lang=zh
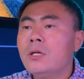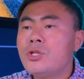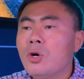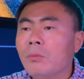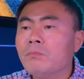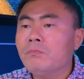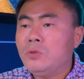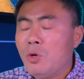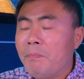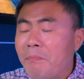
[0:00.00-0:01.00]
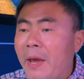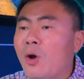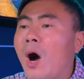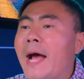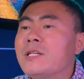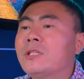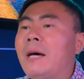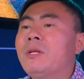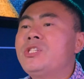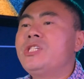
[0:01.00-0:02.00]
就就没有按照
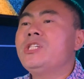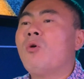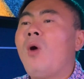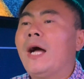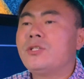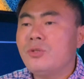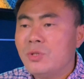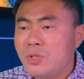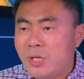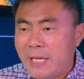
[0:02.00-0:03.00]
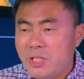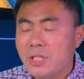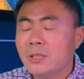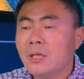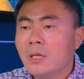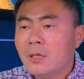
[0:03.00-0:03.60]
他们的计划继续前行，